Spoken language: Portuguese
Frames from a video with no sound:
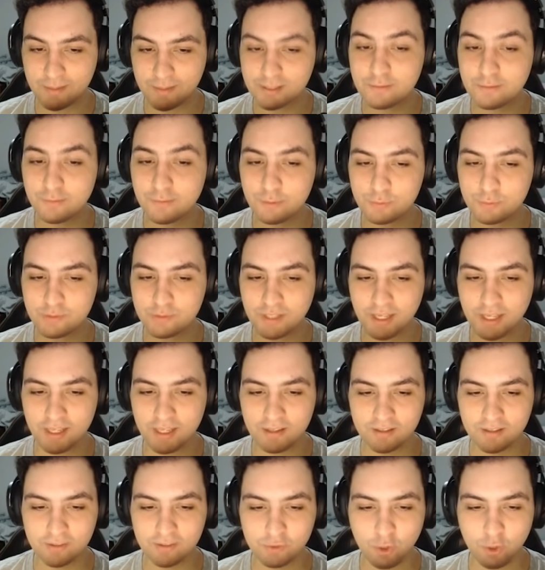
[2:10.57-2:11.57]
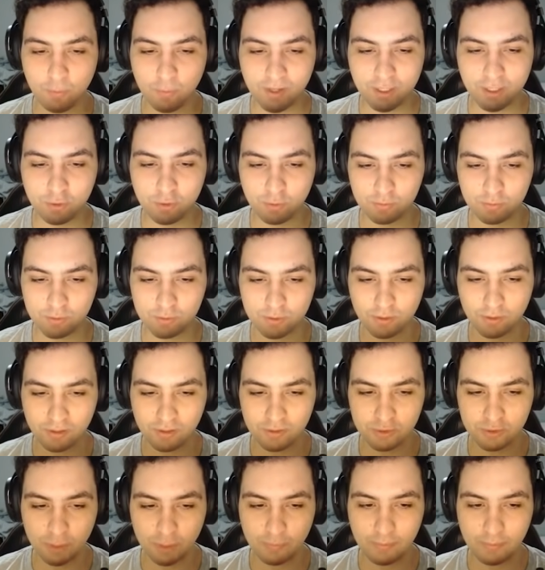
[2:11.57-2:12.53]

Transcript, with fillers: Mas eu voltei. Toma aqui um, só pra